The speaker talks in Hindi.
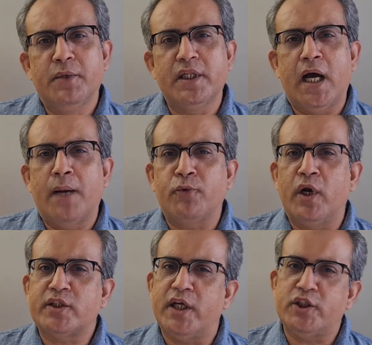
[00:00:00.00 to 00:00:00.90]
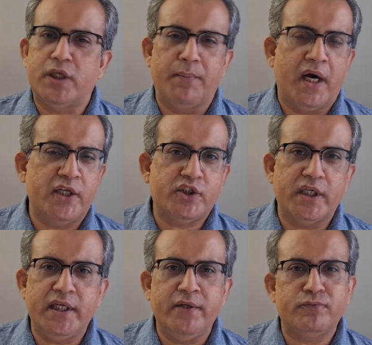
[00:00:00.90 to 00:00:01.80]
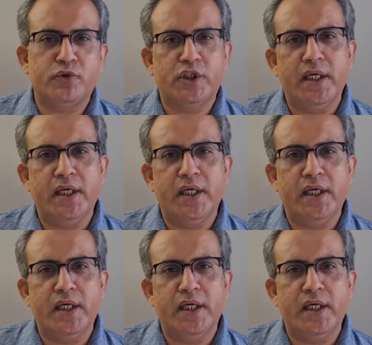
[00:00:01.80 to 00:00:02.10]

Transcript: मतलब आपको लगता है शहबाज शरीफ